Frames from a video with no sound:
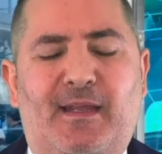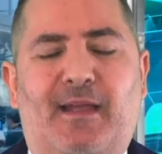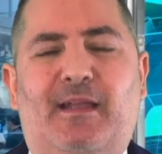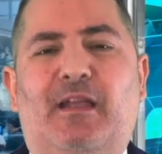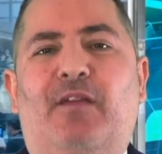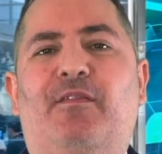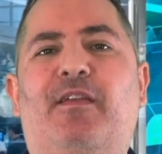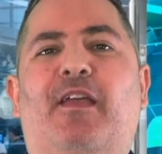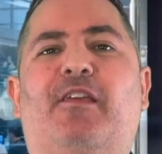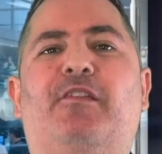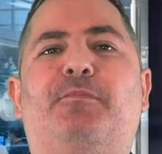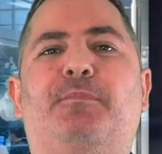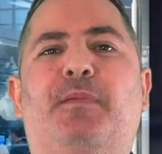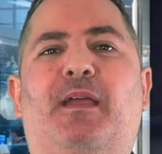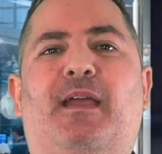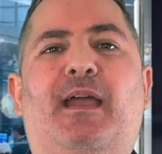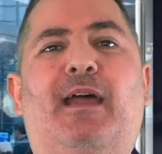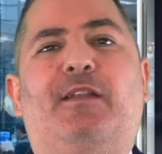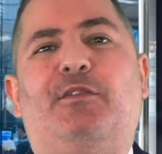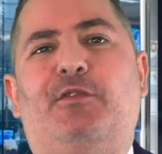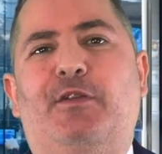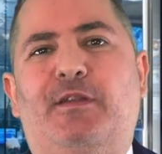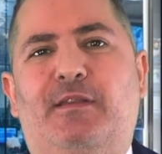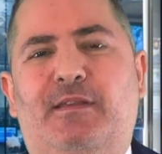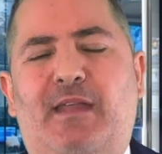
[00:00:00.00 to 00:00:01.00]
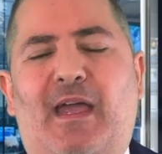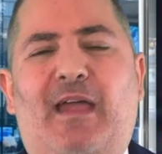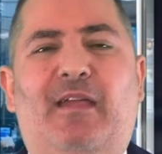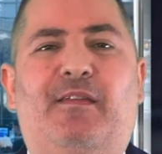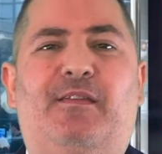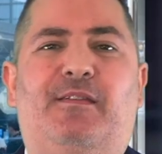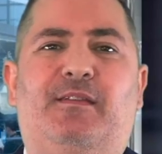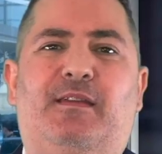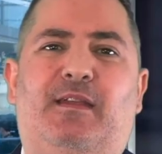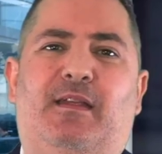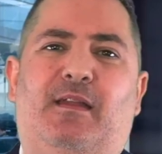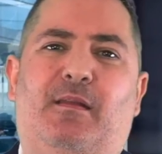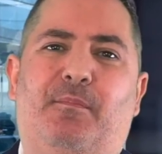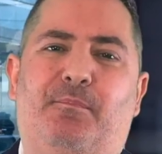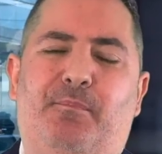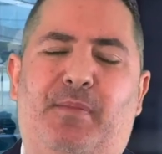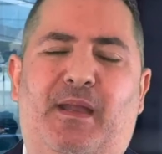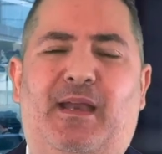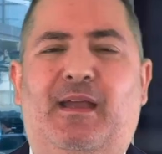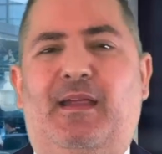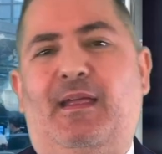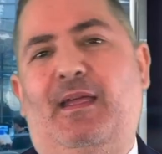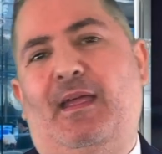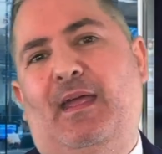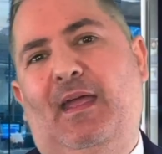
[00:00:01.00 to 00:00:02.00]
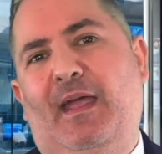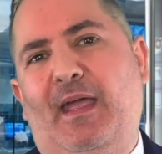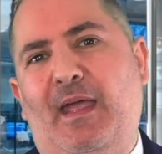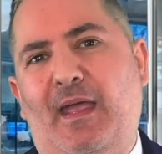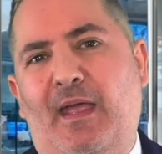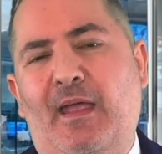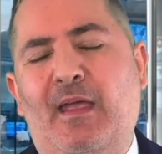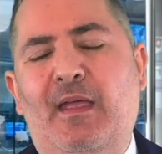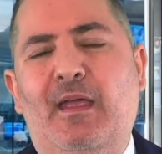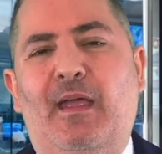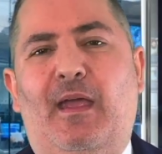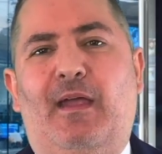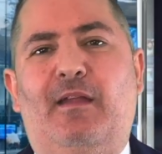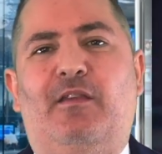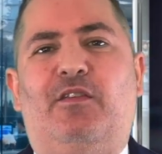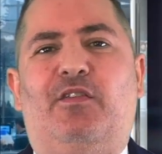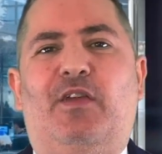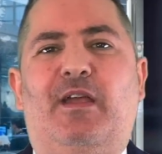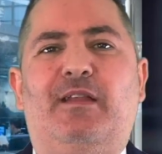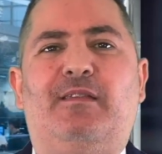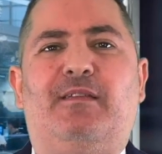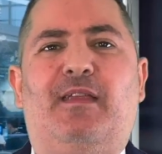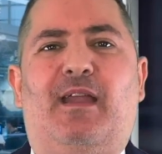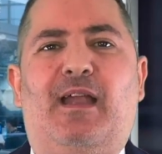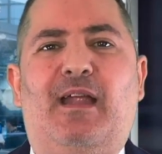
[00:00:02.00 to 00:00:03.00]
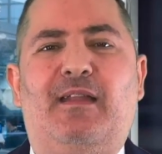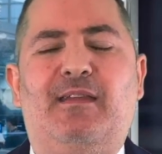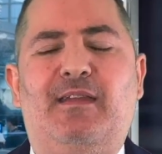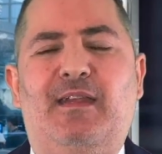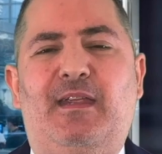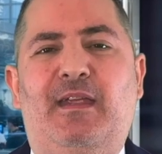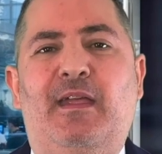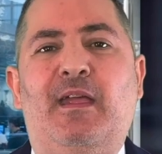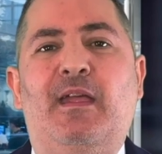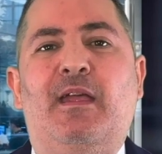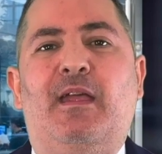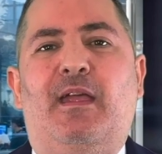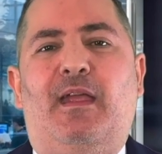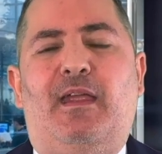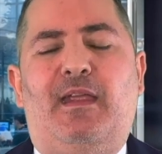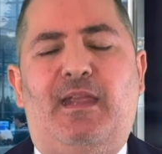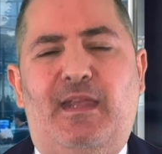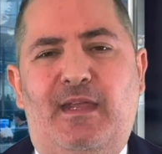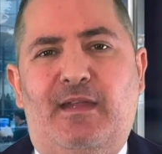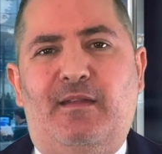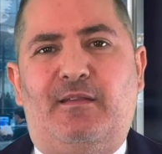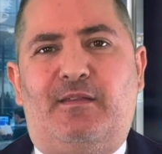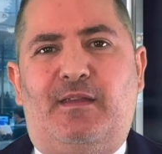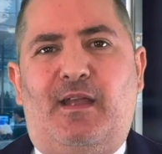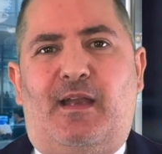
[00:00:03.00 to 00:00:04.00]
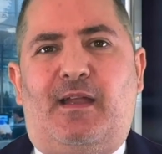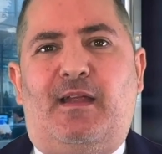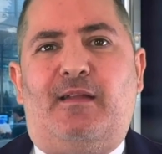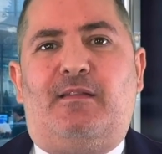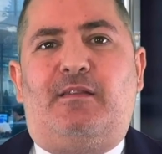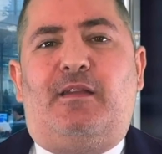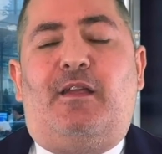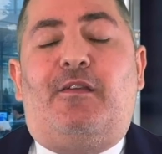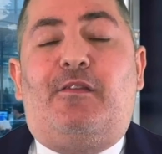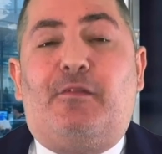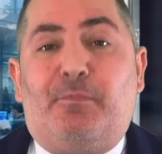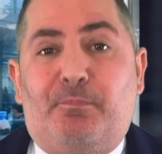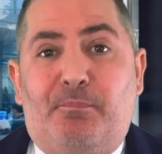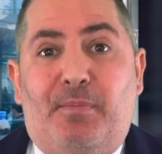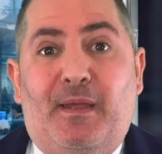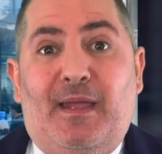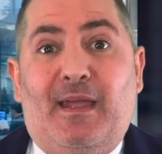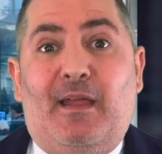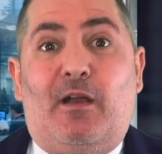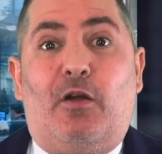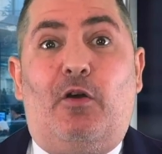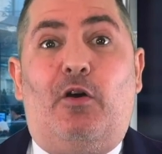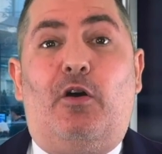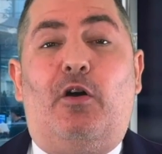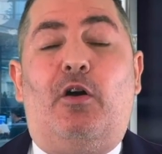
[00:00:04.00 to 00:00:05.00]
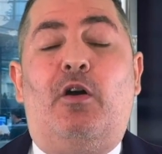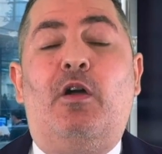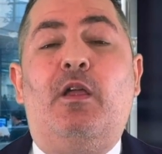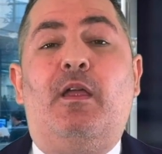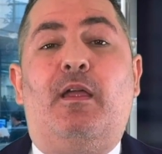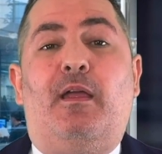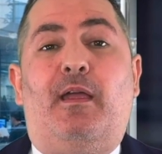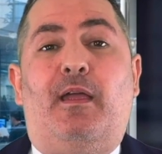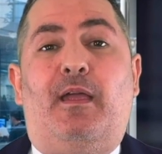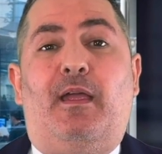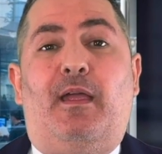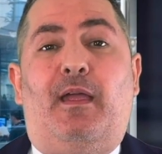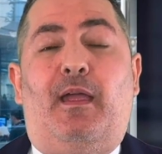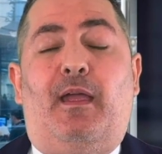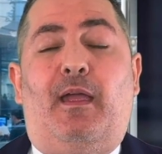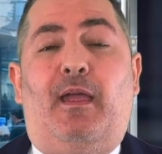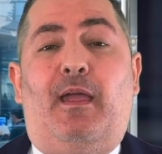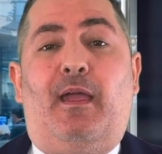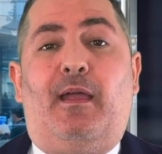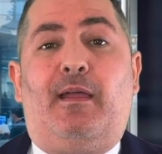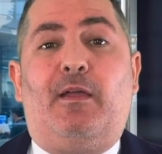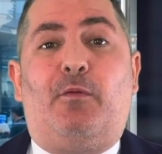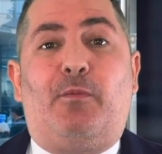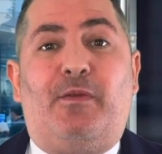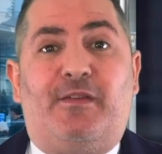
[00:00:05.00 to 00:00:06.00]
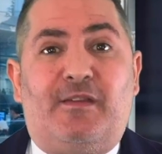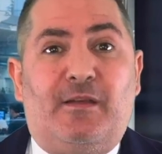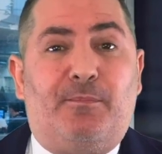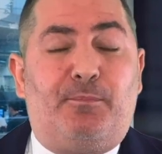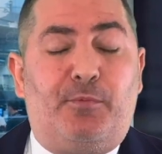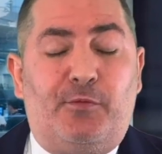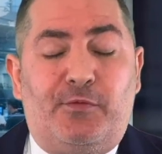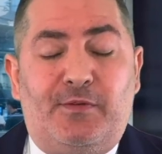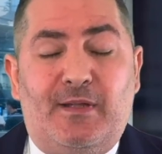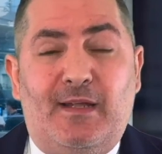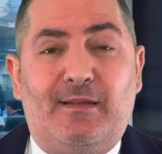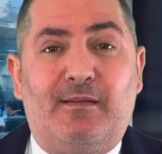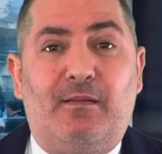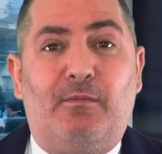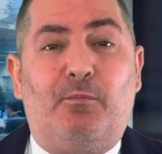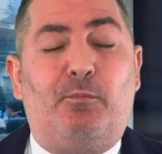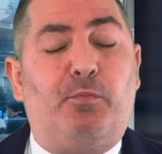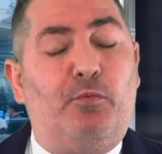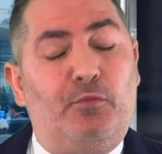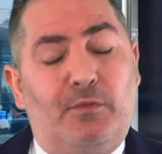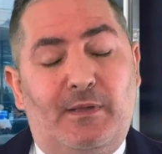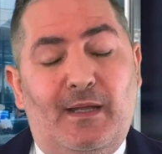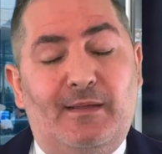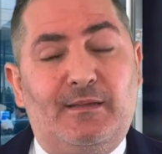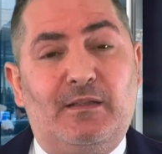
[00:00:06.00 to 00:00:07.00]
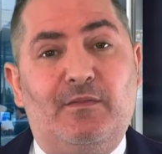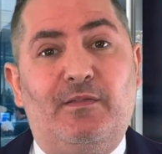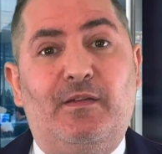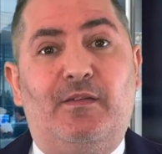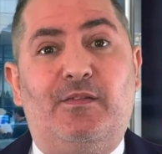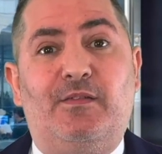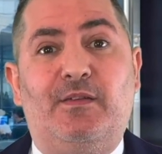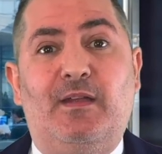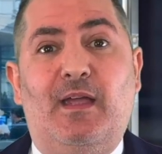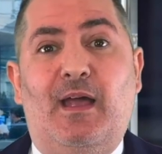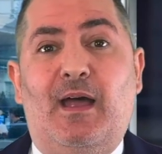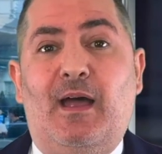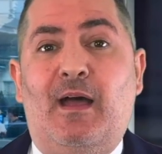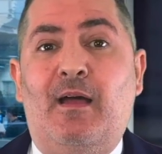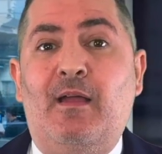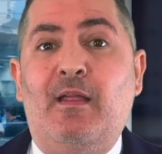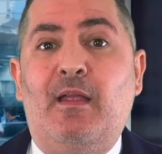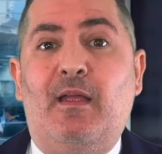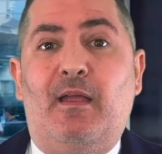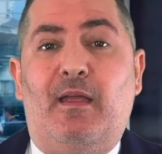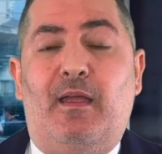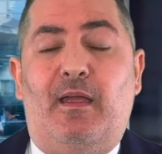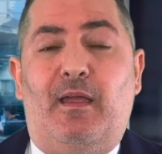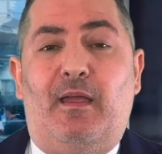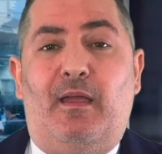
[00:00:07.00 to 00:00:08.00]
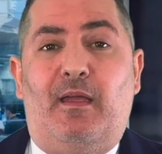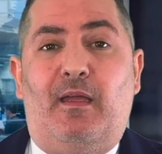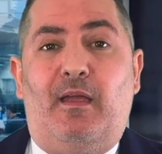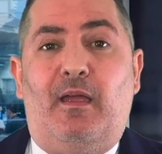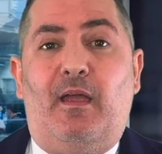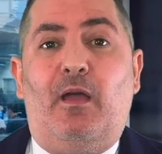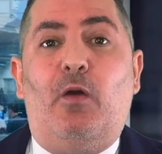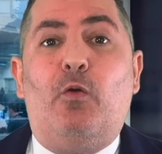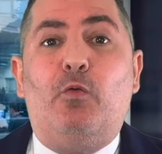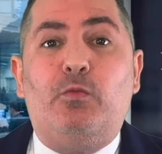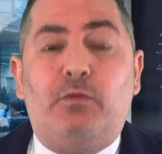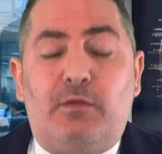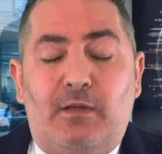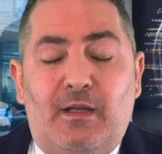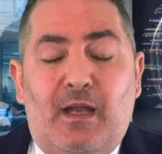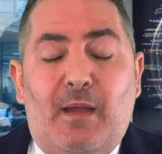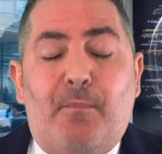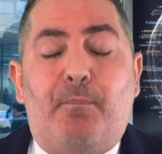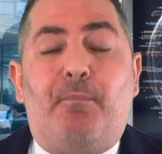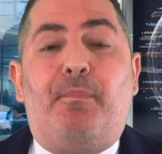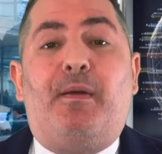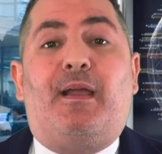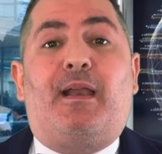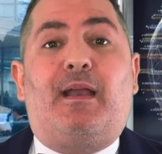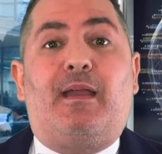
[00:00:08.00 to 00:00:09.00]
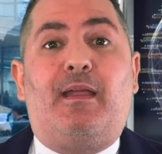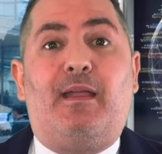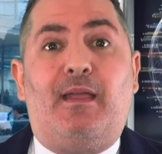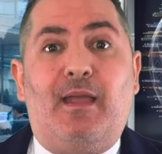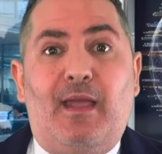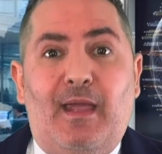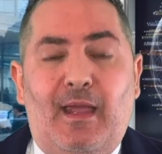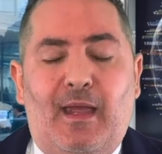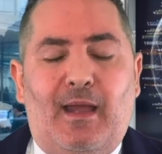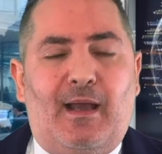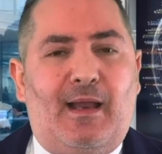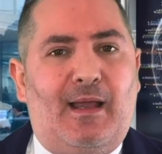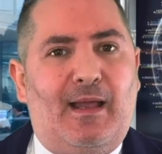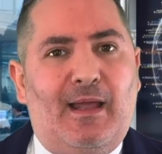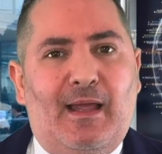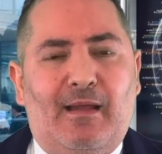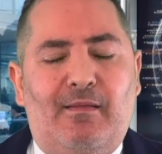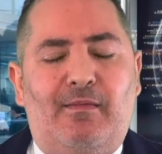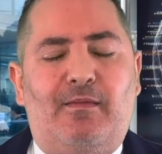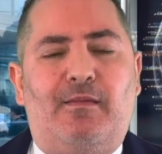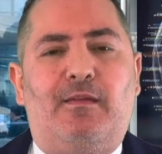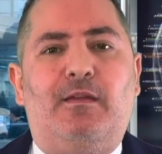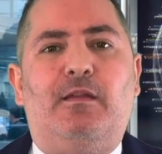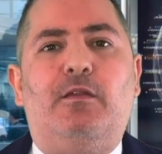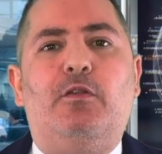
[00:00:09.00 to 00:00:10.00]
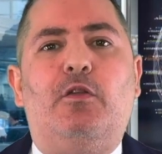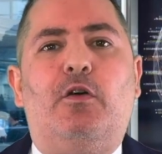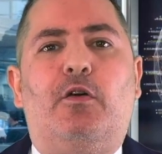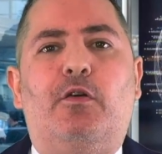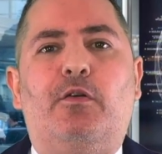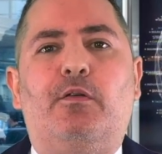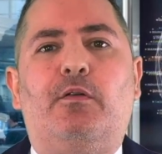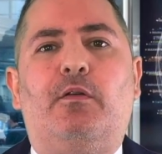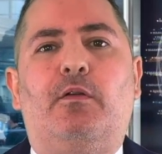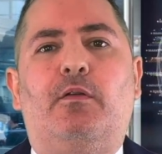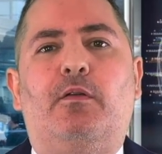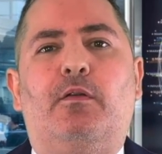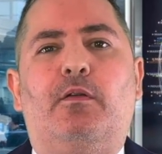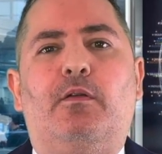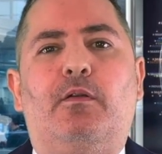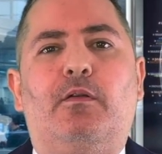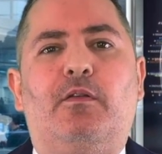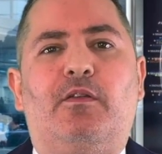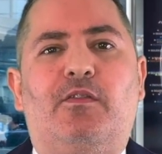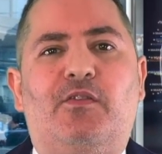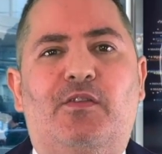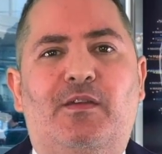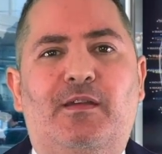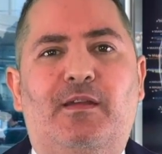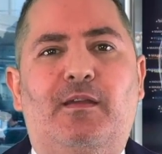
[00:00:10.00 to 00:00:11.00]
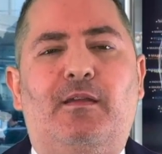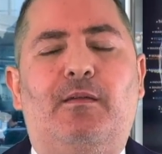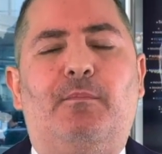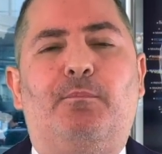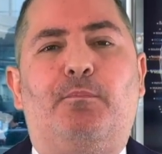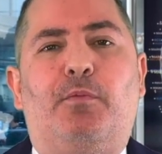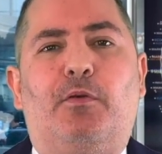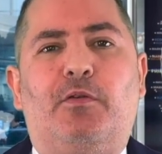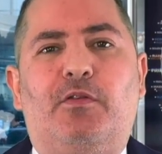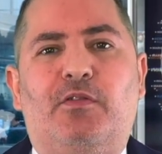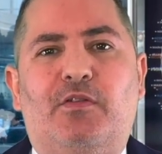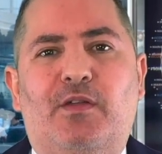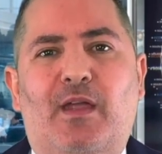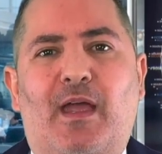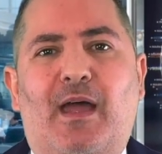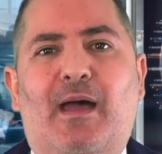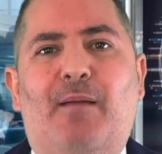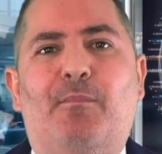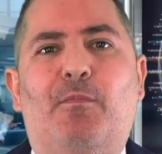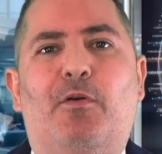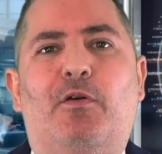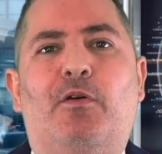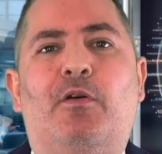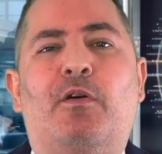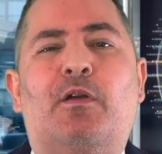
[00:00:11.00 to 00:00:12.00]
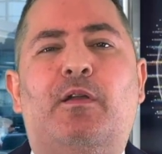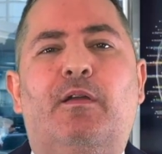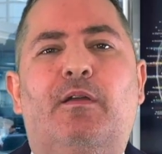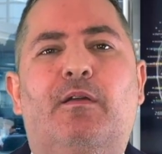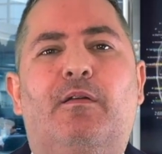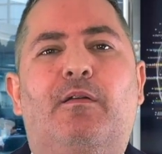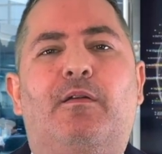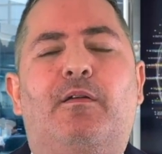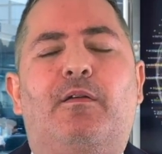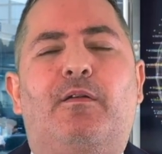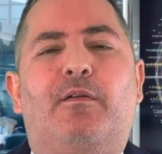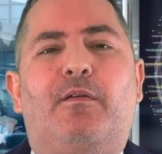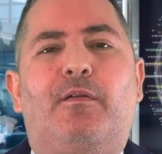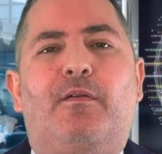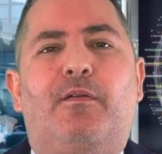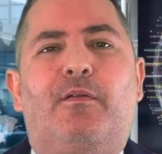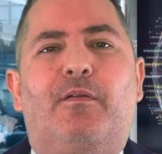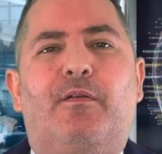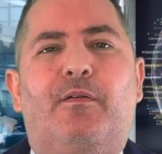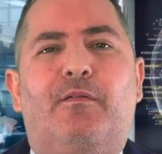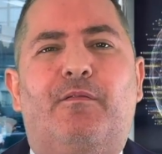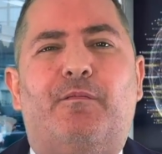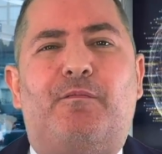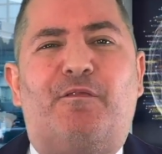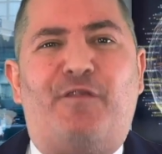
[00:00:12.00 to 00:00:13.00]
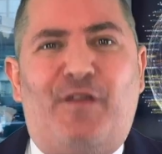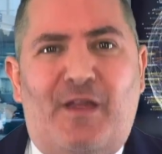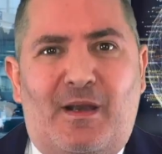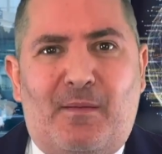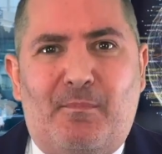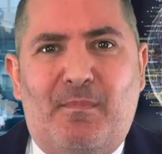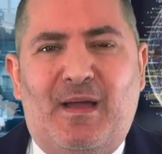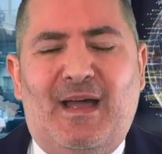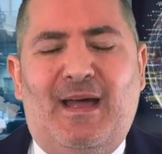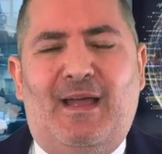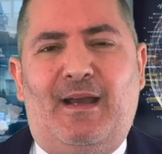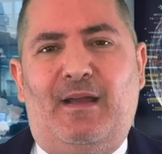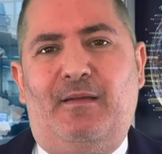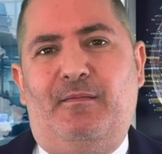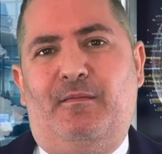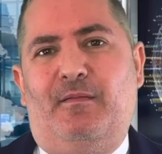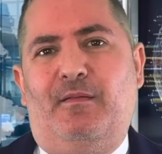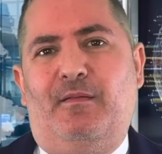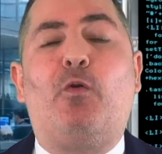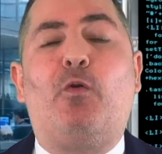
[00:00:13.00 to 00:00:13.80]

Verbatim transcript: che vi ha spiegato i testi, il perché, eccetera, di internet. Spero eh, che questa puntata vi sia eh, utile perché, ragazzi, non si possiamo fermare.